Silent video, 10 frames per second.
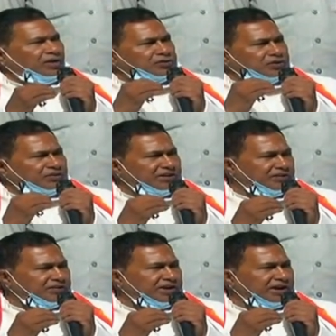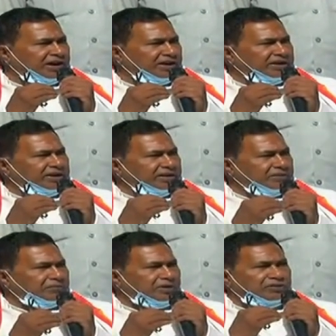అవసరమైన విధంగా
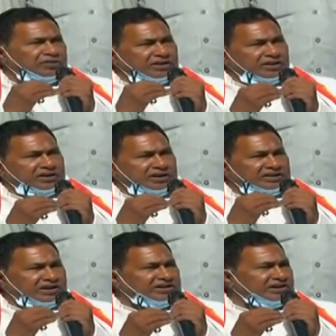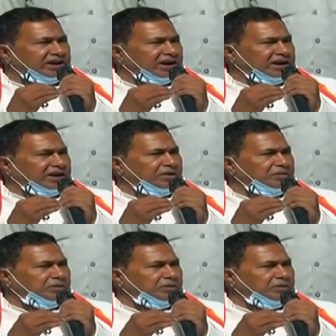మనం ఎదిరించడానికి